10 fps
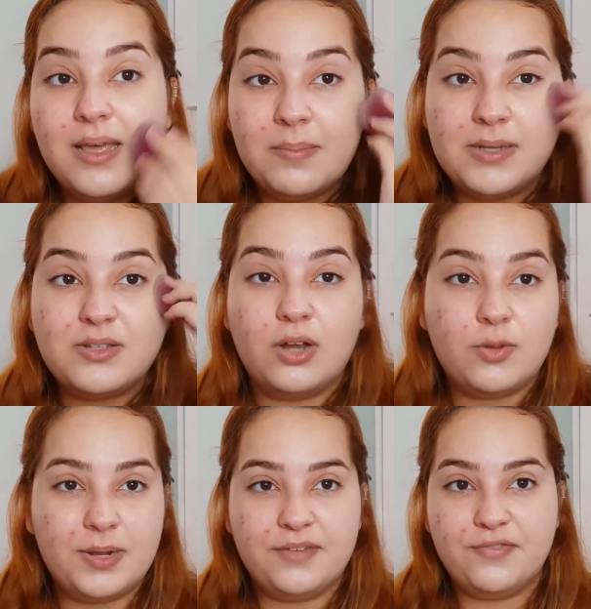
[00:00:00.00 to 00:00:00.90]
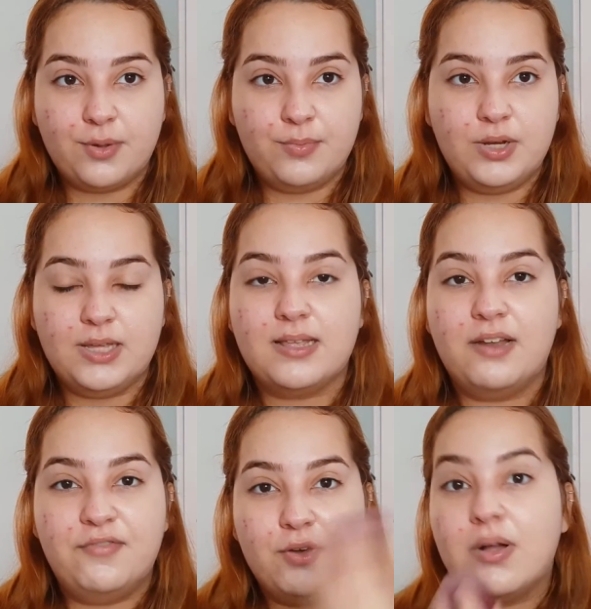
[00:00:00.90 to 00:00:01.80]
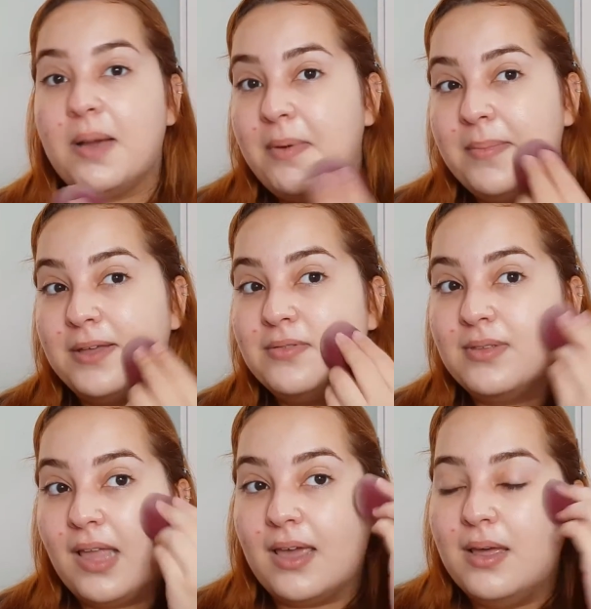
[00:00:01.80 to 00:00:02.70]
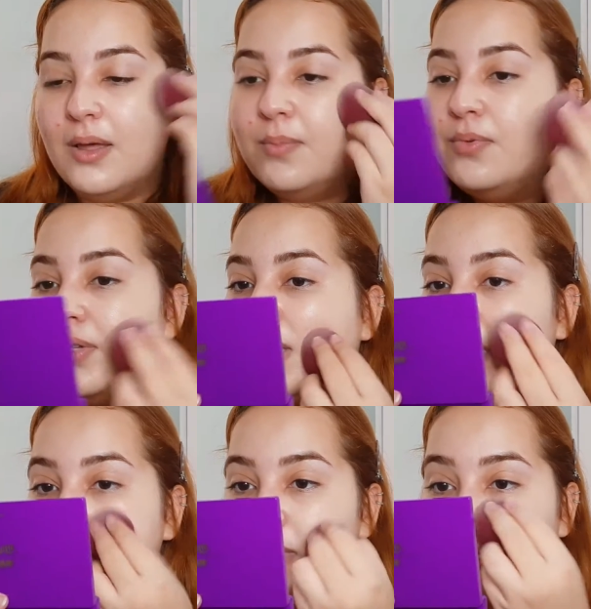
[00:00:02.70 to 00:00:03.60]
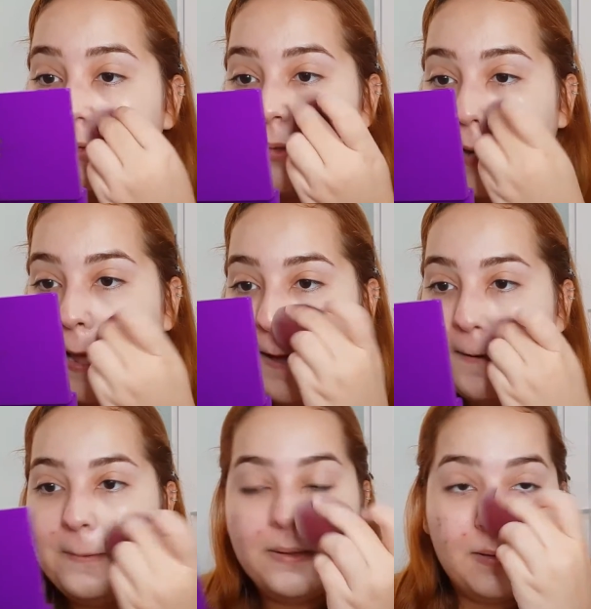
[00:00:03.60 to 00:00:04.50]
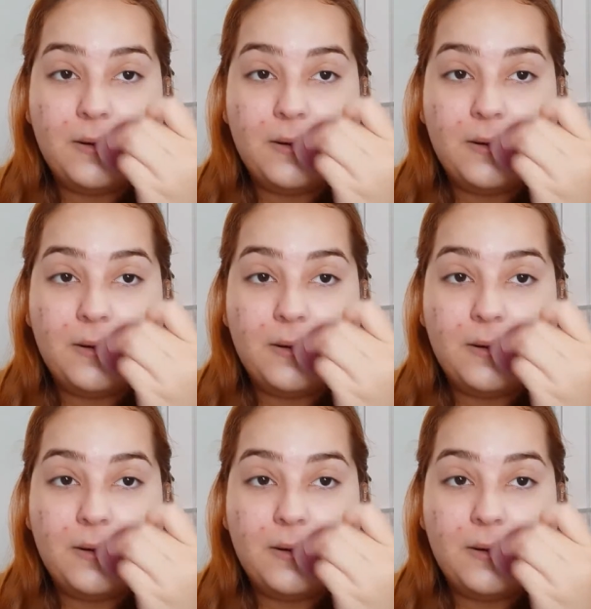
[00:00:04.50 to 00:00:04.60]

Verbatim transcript: Mas olha como ela fica bonita. Ela fica um acabamento, né, bonito, natural.